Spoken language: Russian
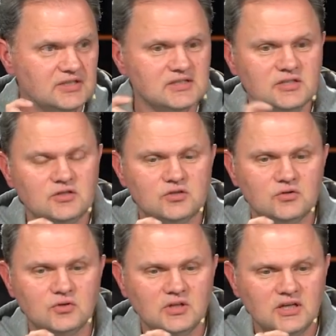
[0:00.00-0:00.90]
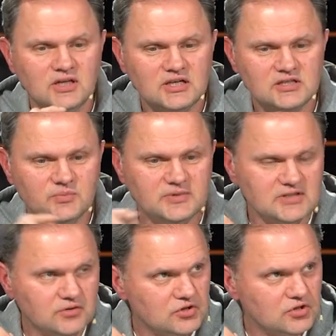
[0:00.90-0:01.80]
Это значит, что каждый
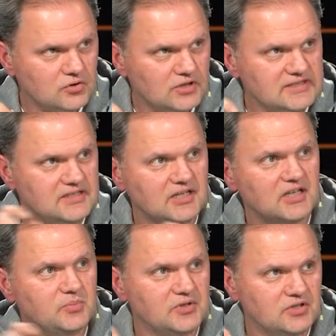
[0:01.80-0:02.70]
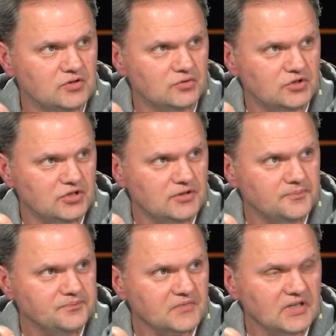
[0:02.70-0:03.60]
последующий ролик стирает предыдущий. Не
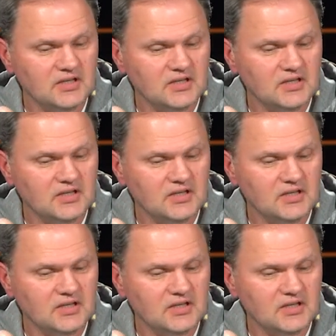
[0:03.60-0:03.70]
занимает